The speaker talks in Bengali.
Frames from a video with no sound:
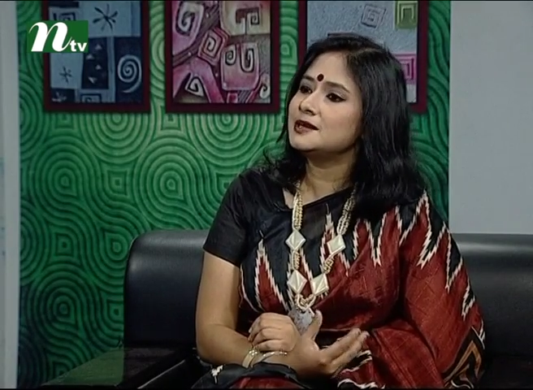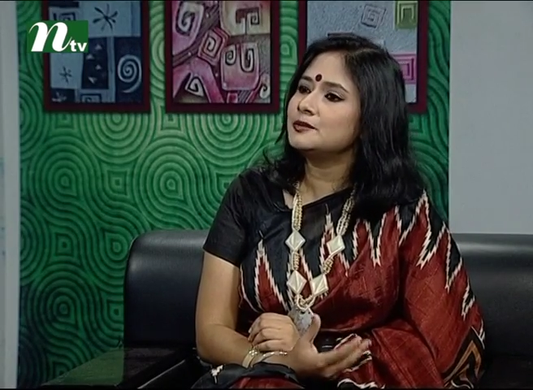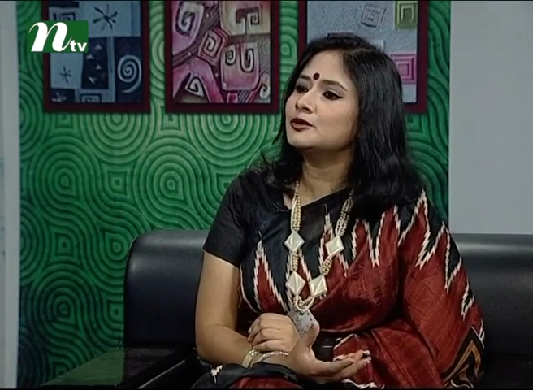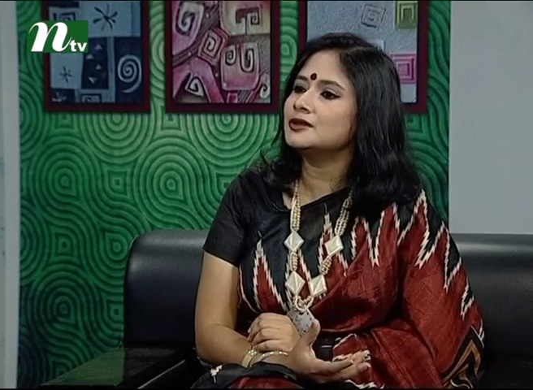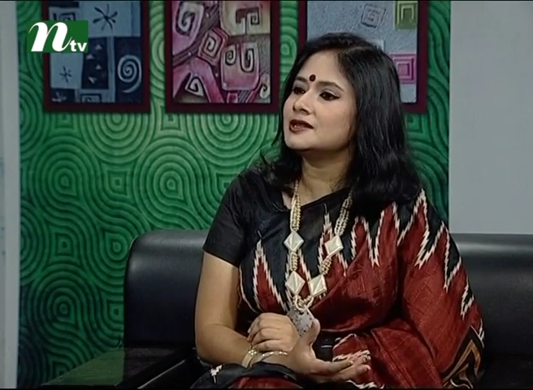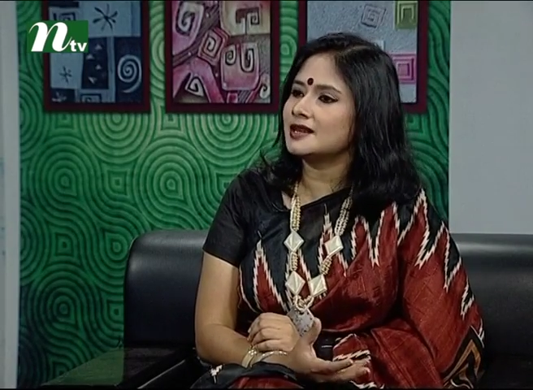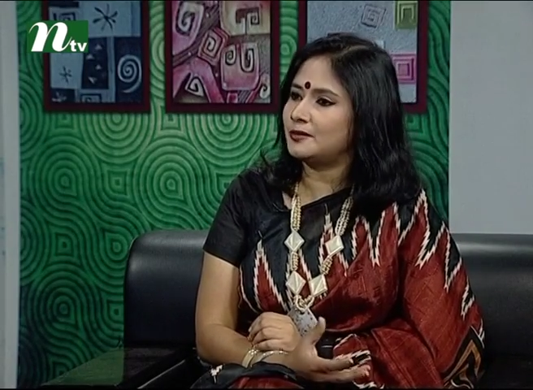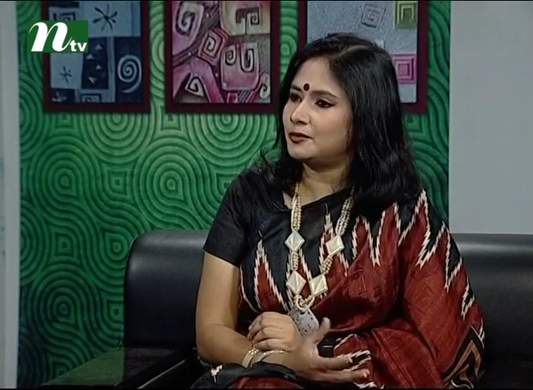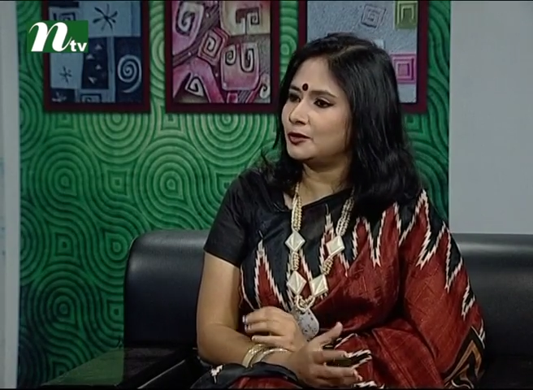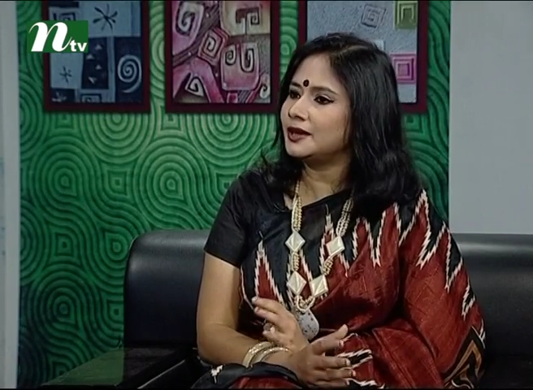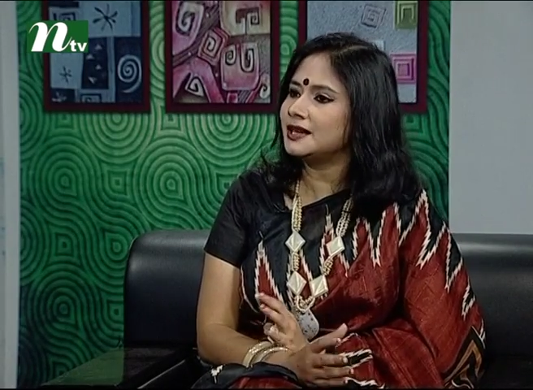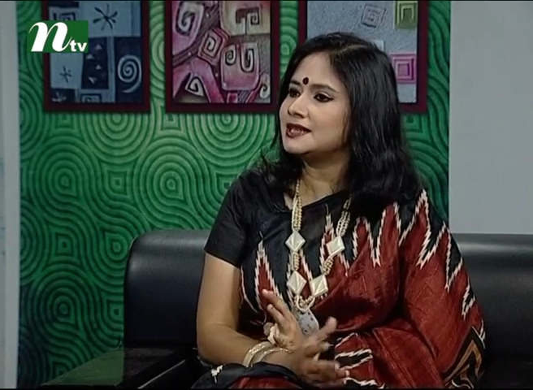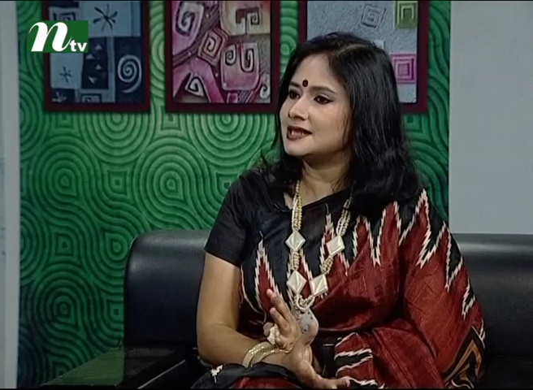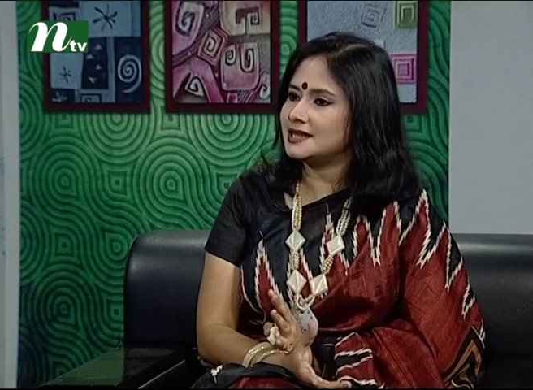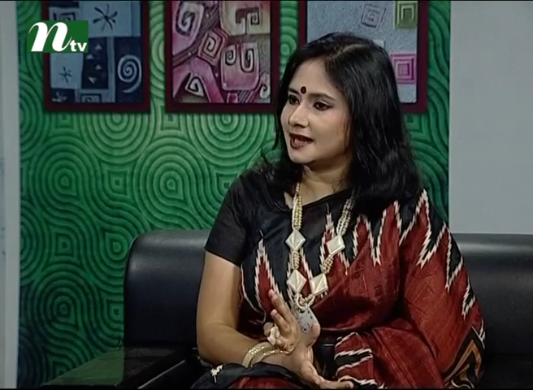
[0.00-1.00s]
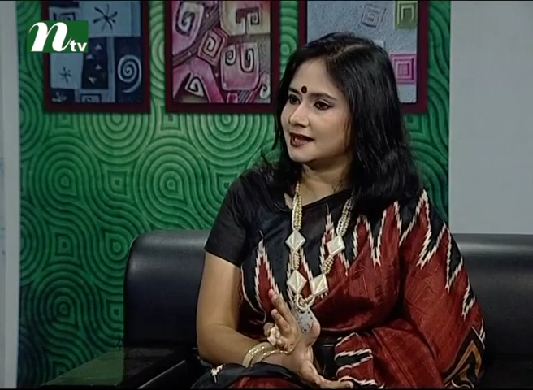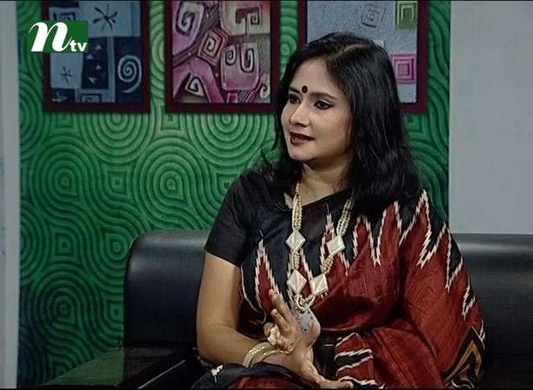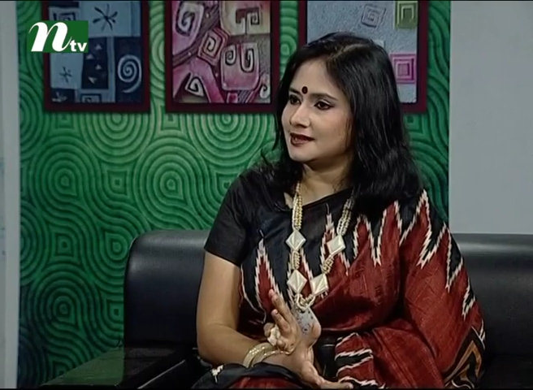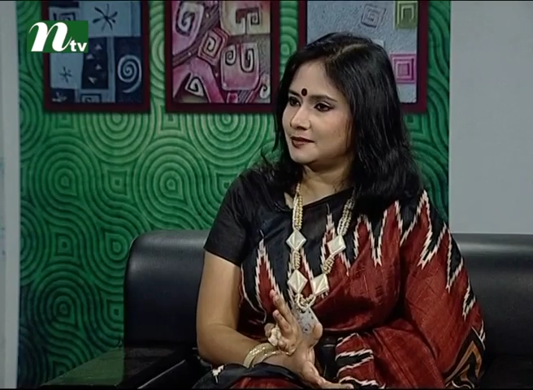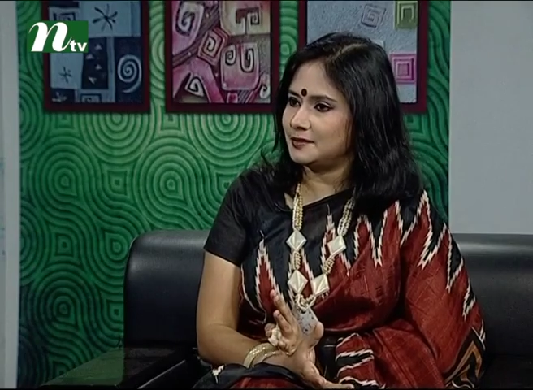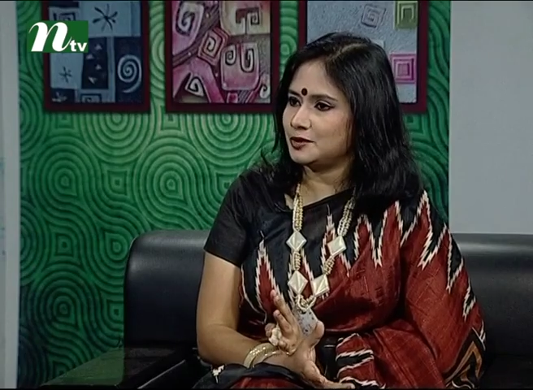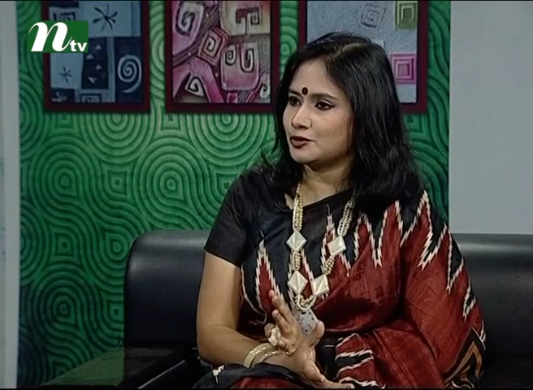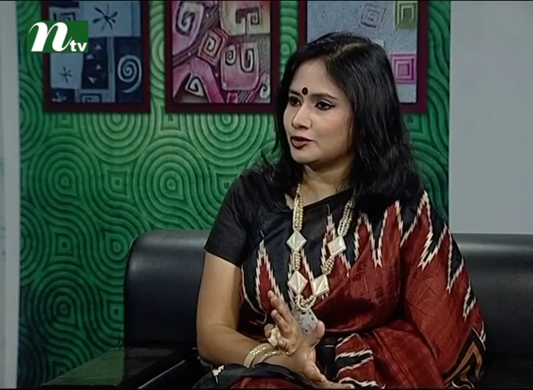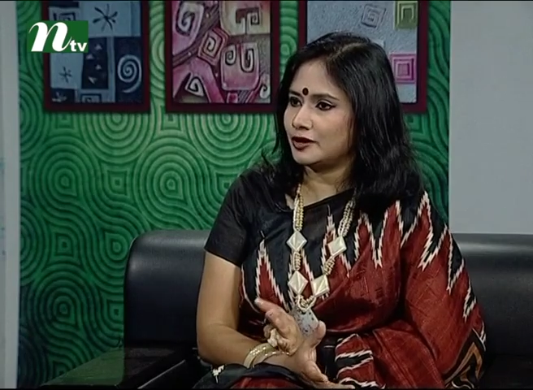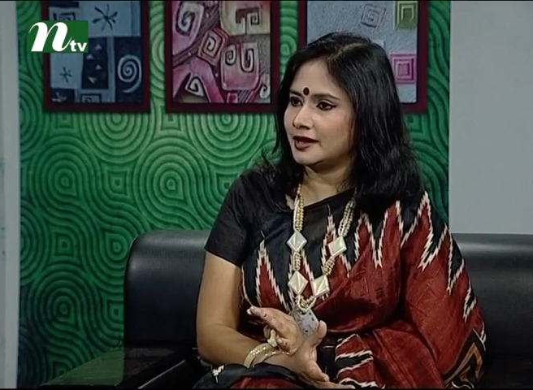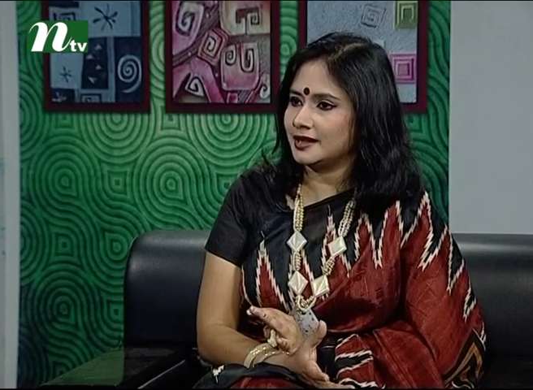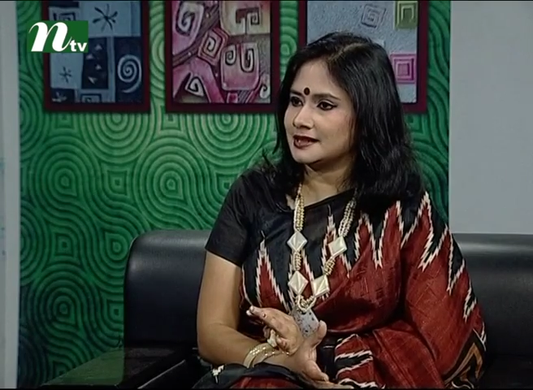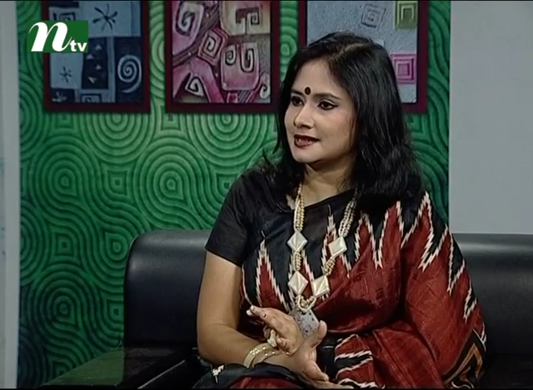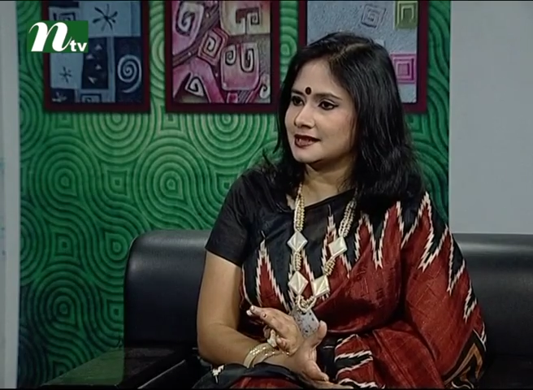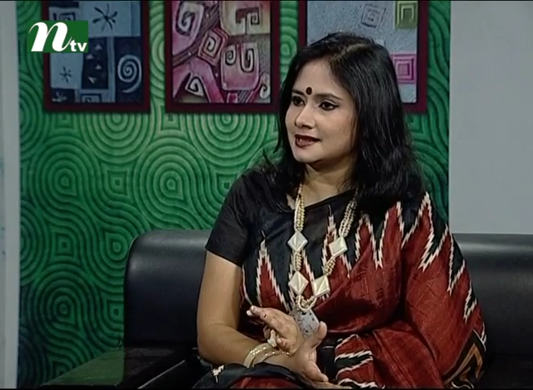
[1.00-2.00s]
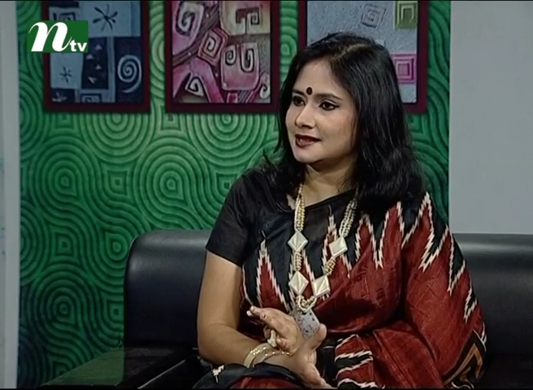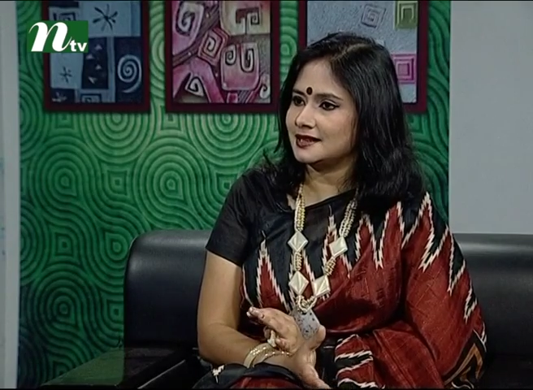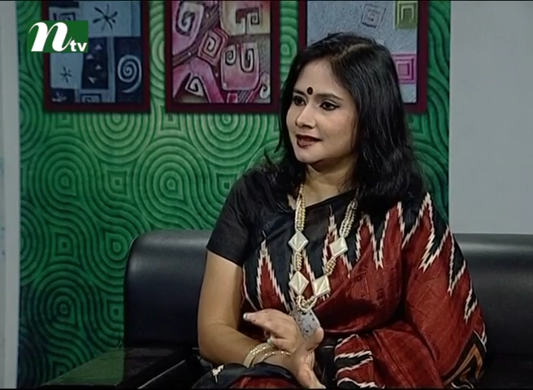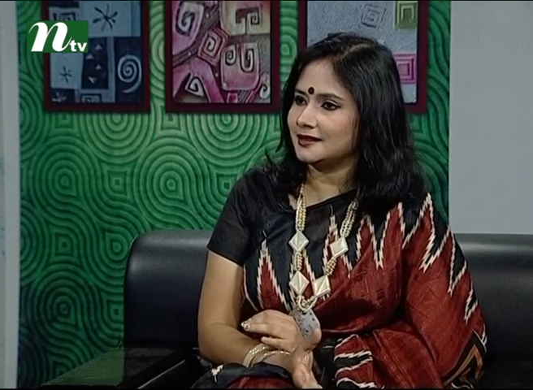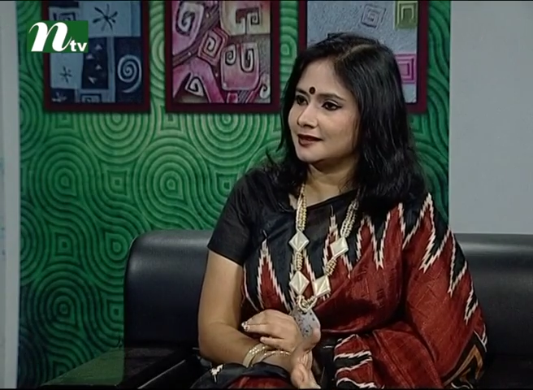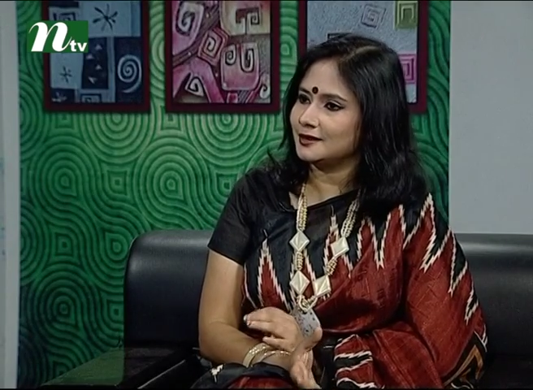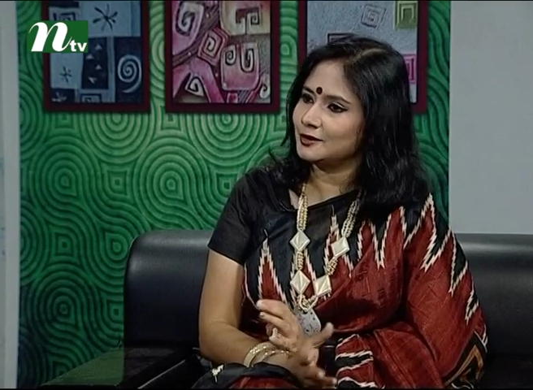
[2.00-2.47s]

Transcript: জীবনযাপনের যে একটা বিষয় আছে যে